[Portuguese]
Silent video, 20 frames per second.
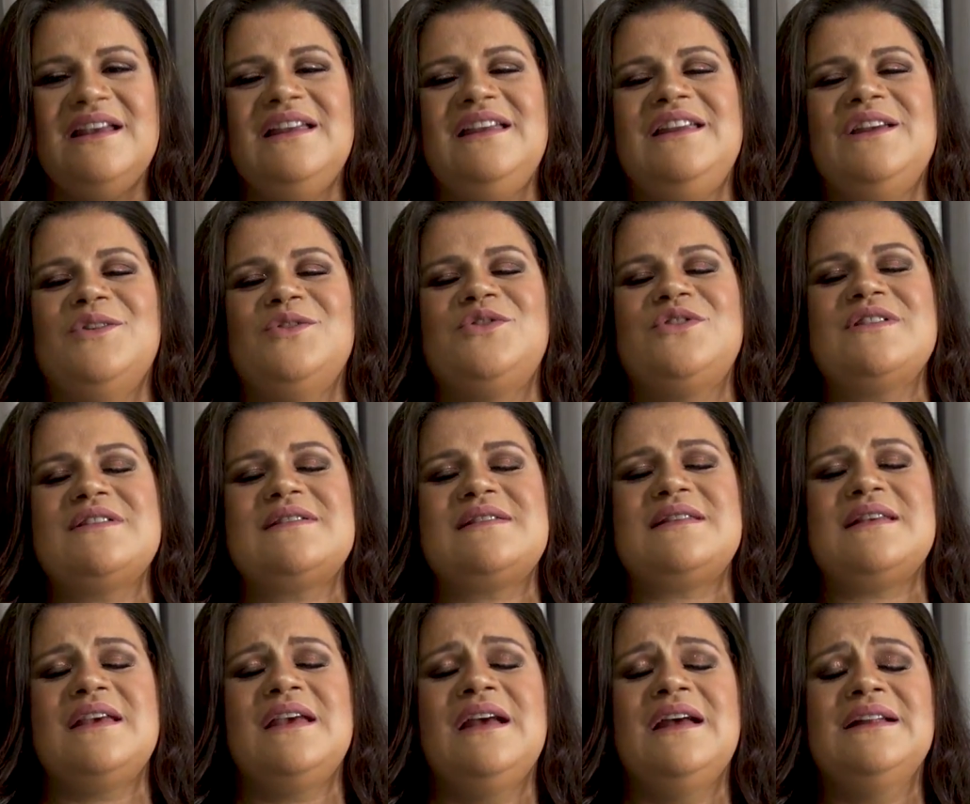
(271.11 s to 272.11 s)
E eu
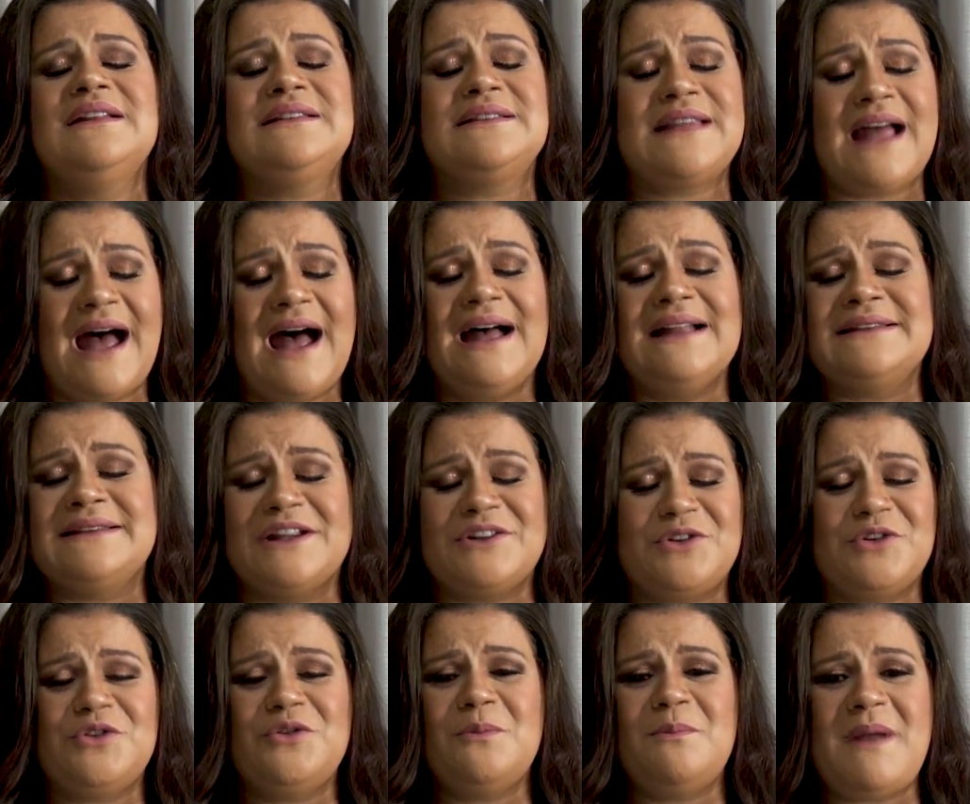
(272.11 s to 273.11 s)
disse: tá, tá
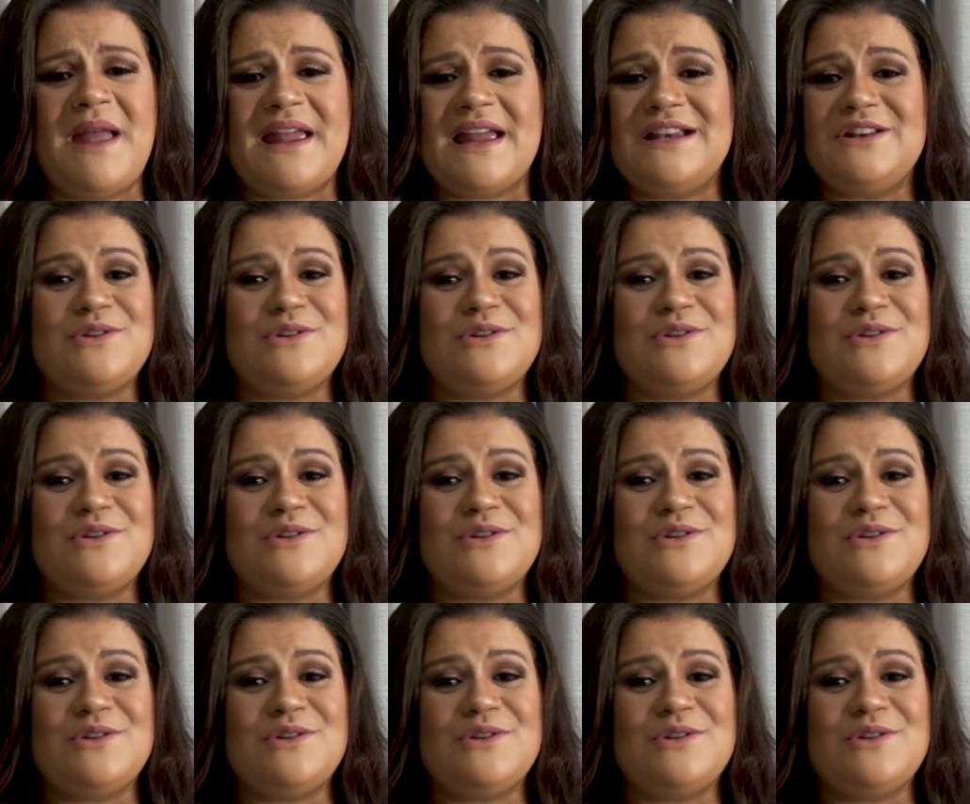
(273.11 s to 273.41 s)
tudo bem.